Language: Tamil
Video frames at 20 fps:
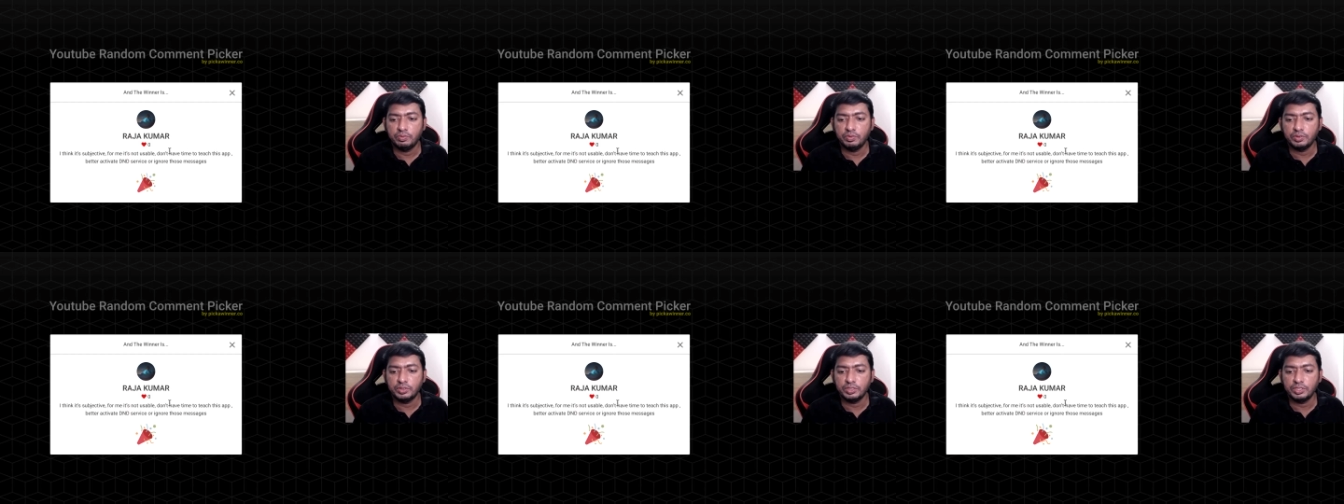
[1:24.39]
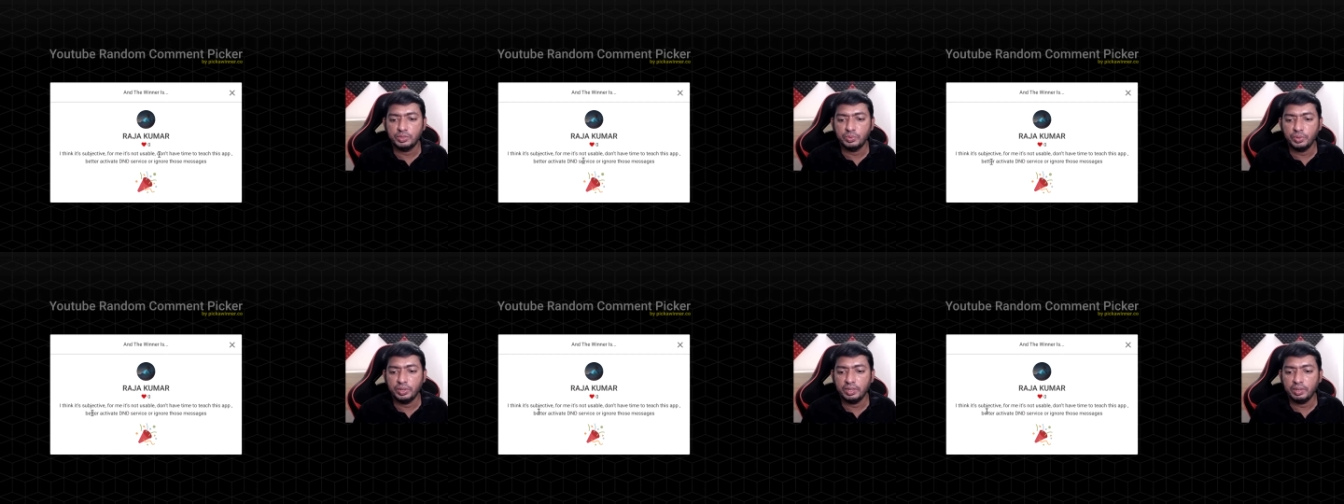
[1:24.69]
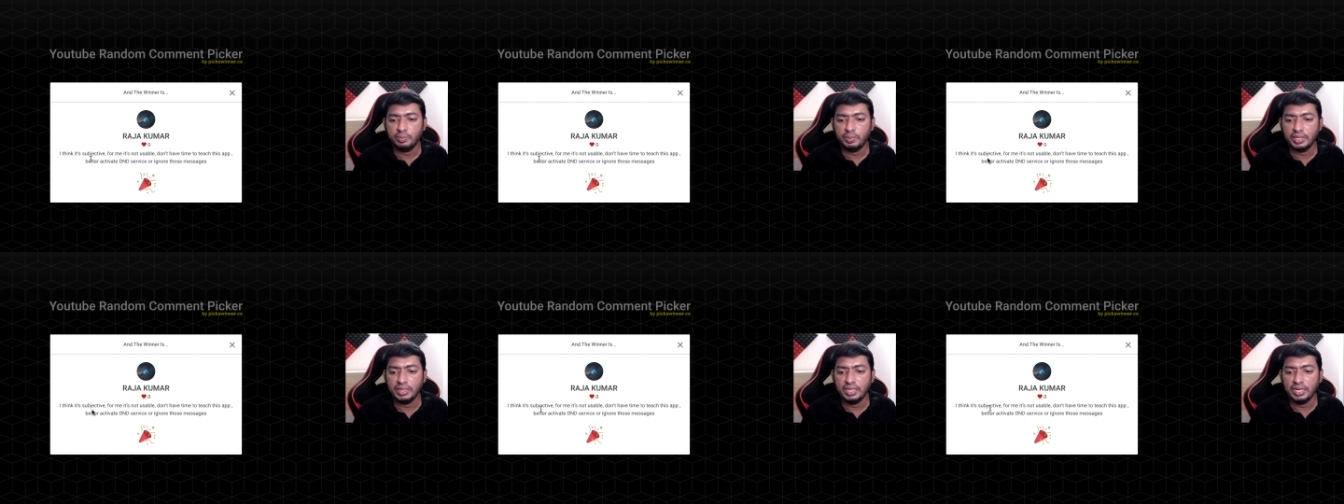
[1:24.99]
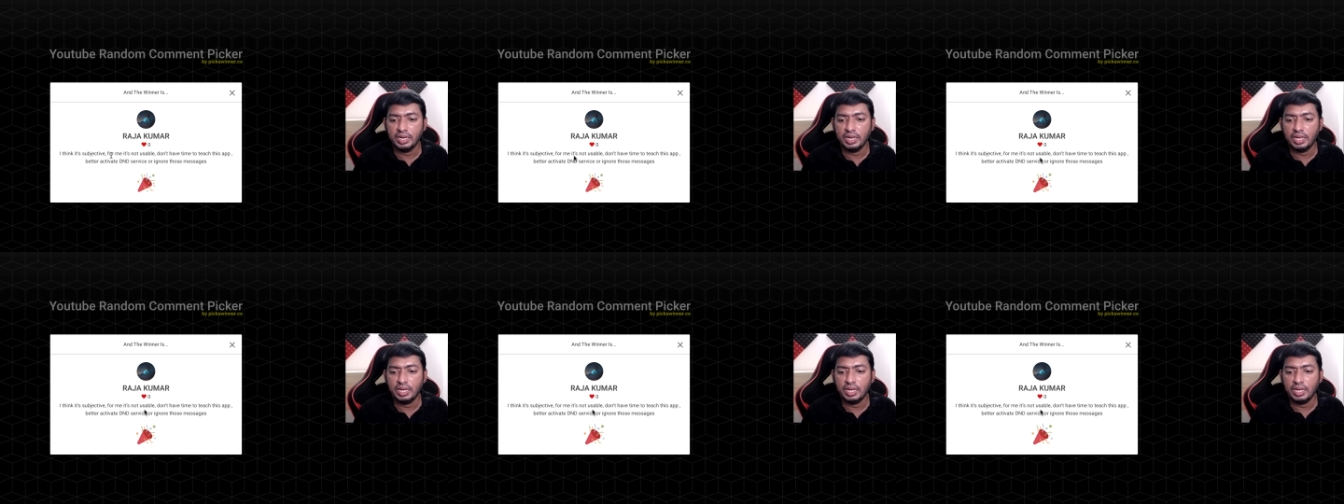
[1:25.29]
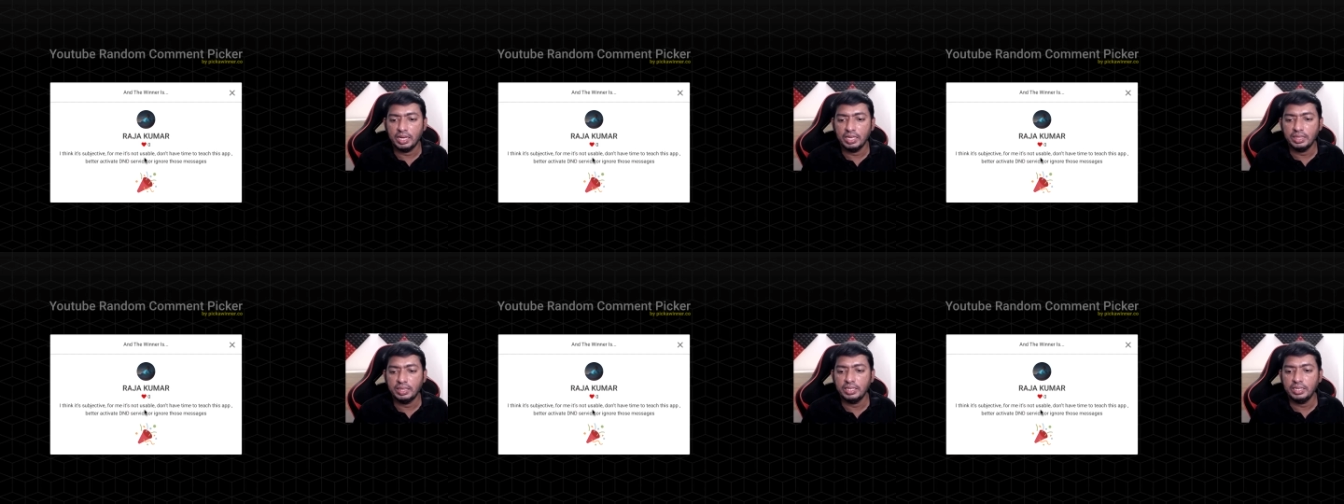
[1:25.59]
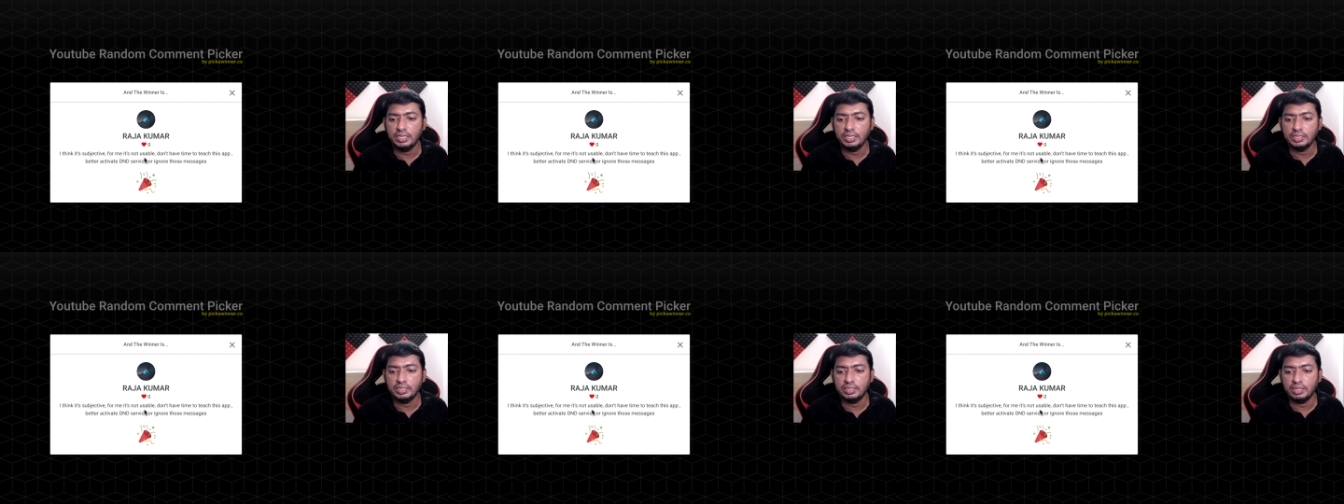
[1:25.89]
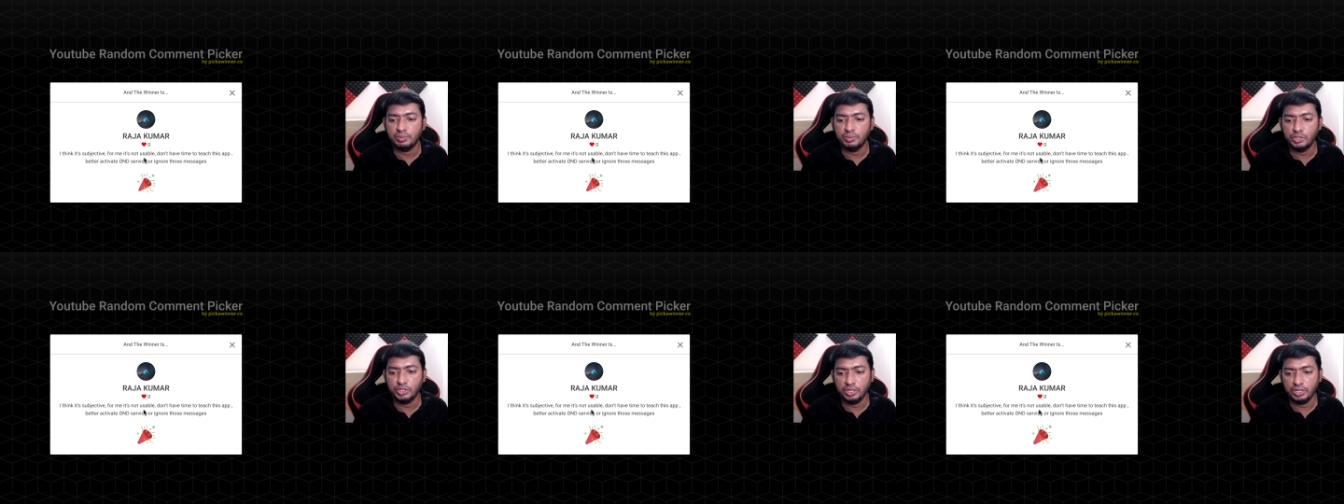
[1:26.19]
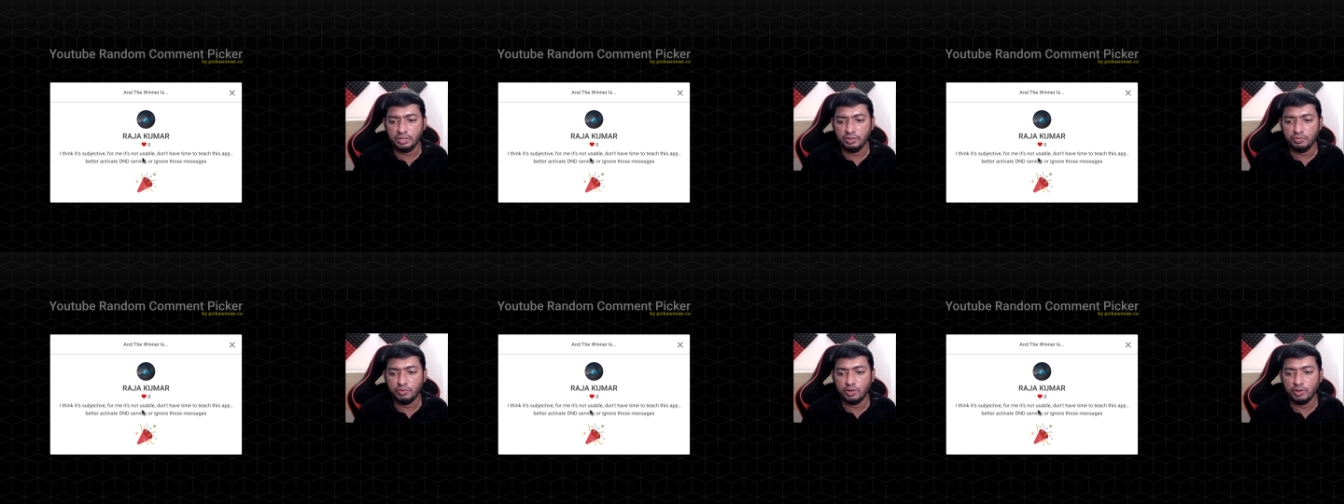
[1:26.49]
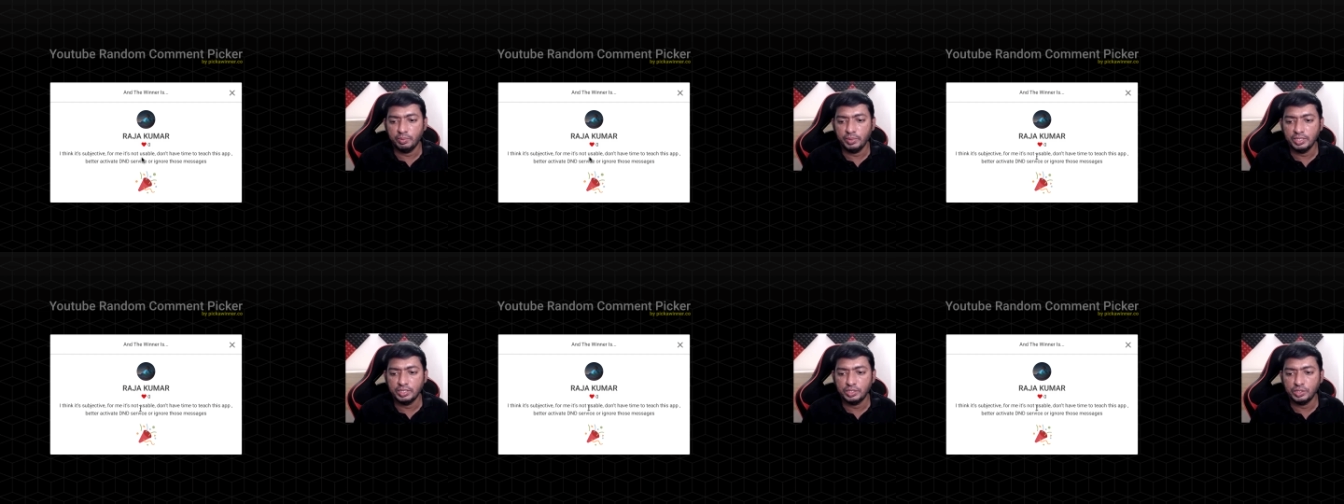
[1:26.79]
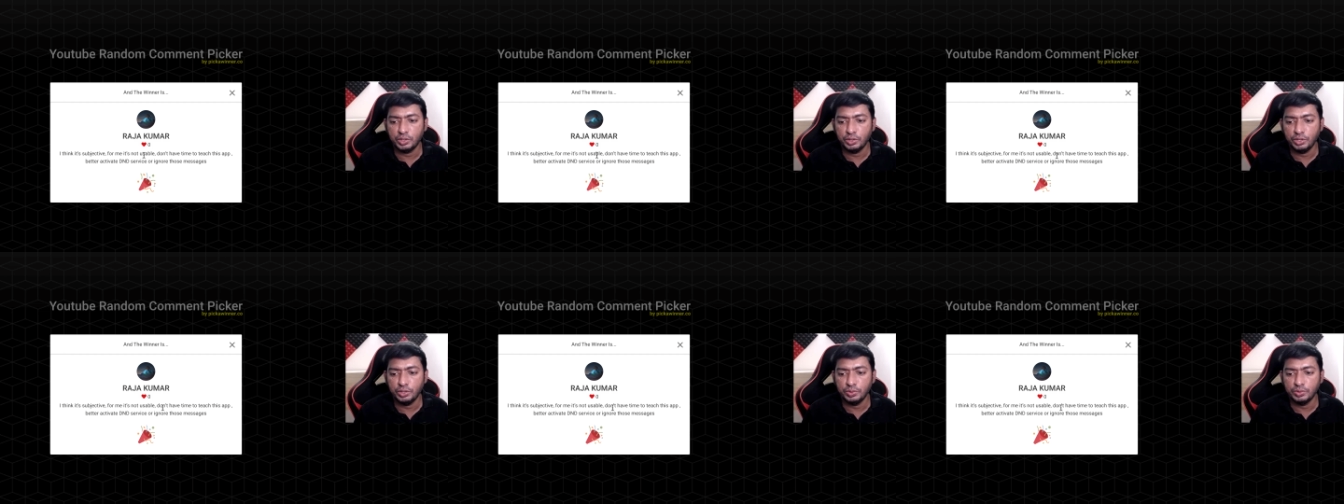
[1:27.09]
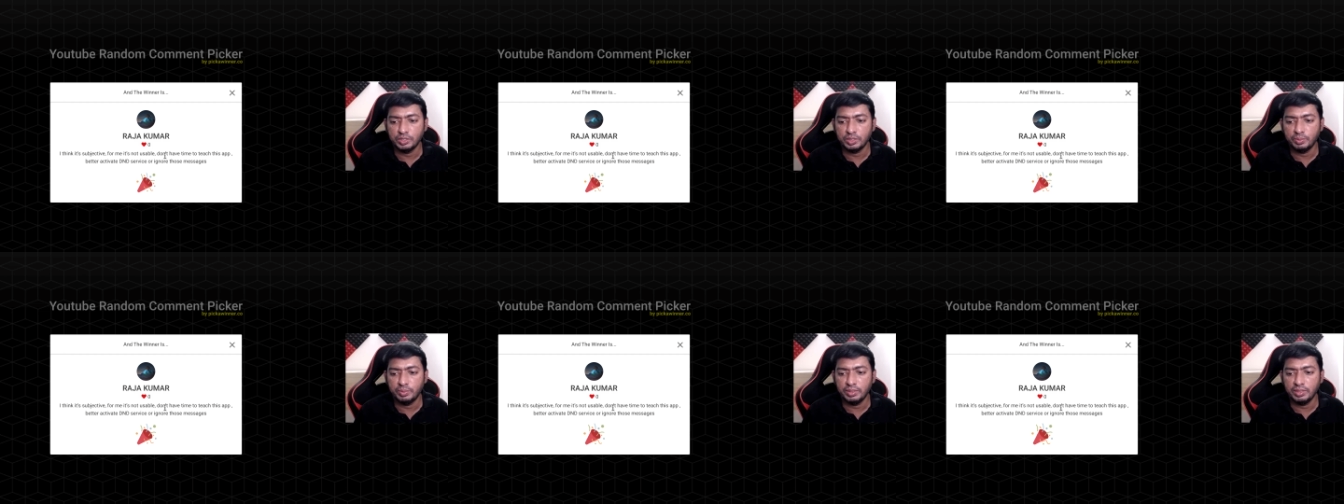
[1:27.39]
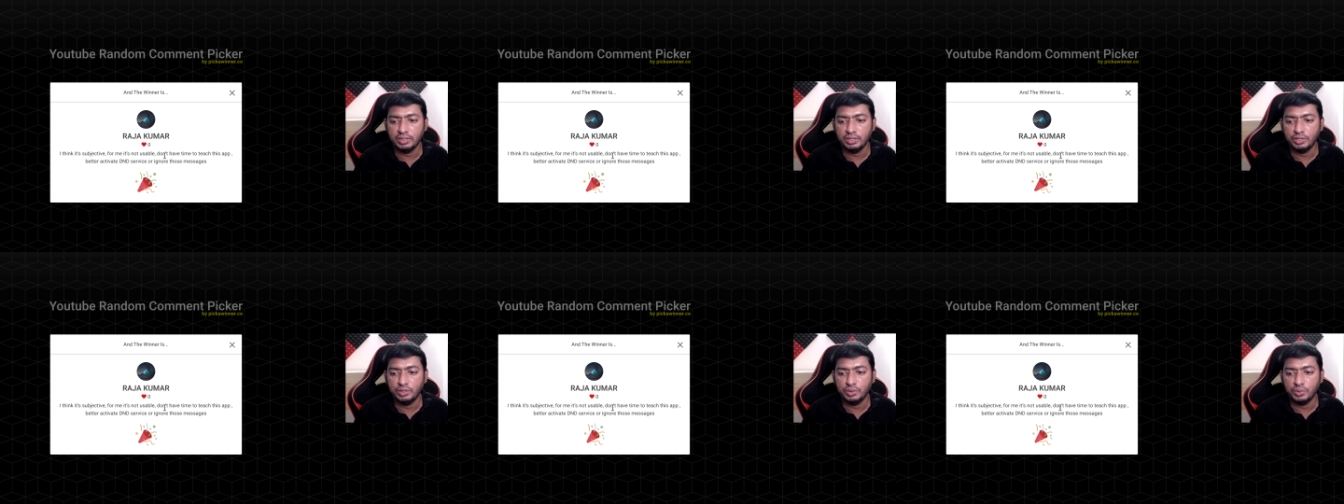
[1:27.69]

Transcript: First winner pathina, I think it's subjective for me, it's not usable.